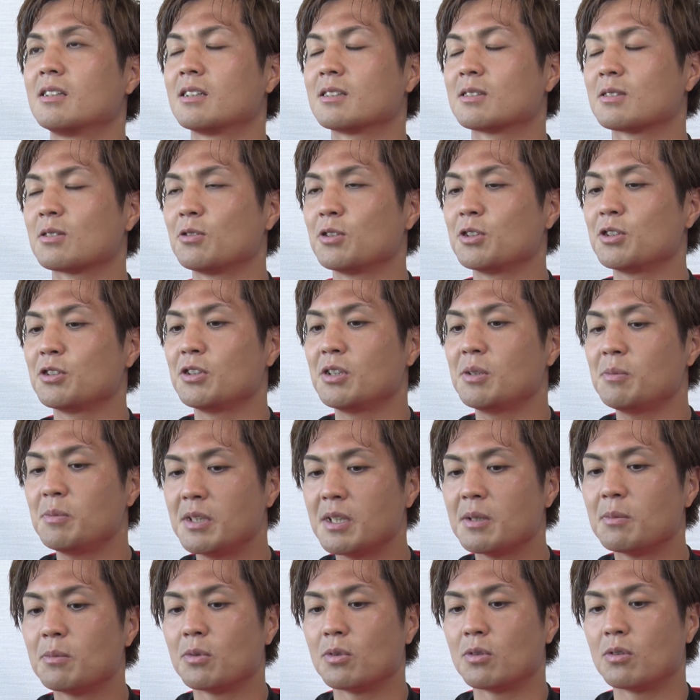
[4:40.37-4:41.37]
そういう意味
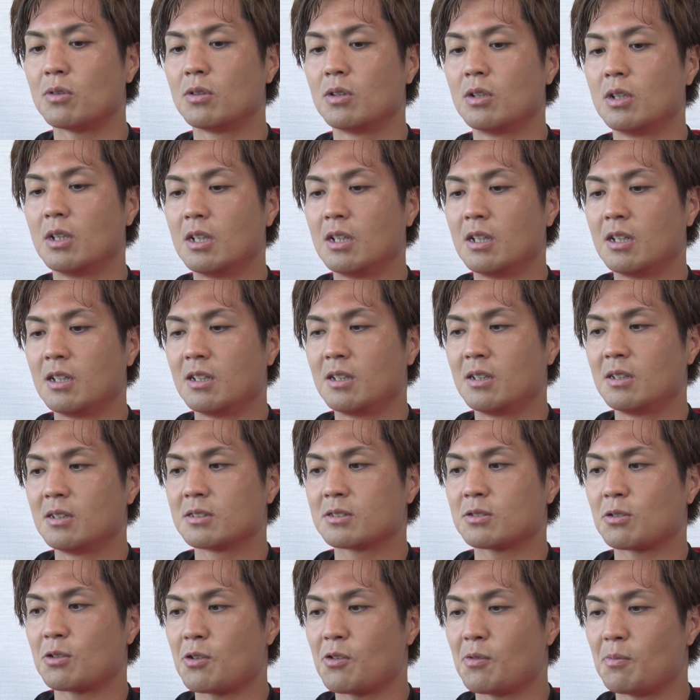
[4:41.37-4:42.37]
でも
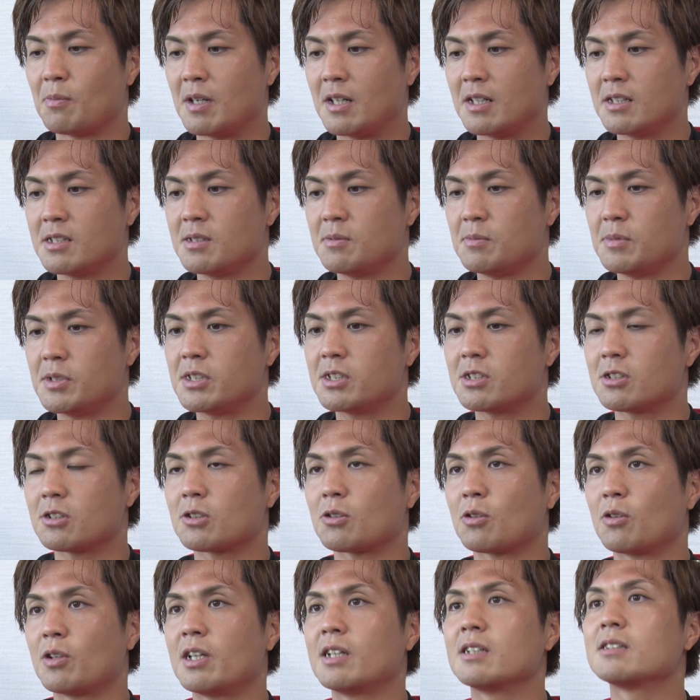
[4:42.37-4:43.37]
それを回り道
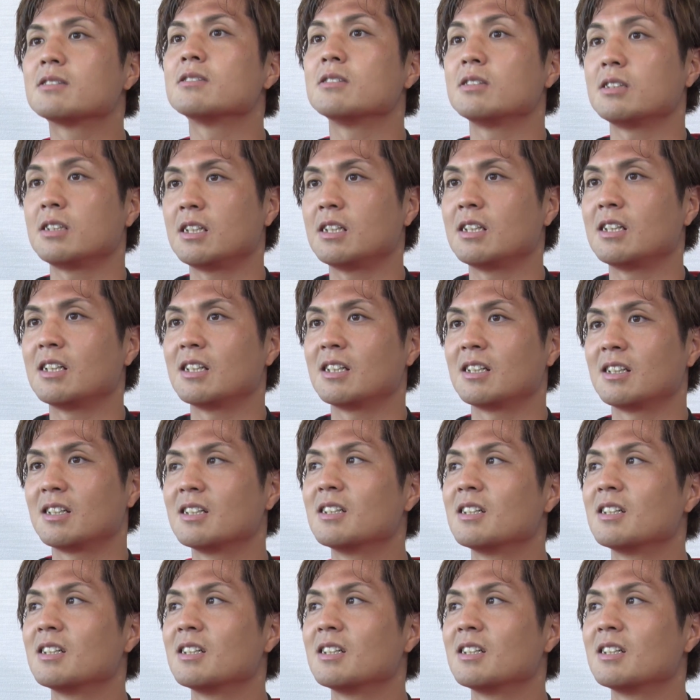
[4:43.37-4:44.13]
と捉えずに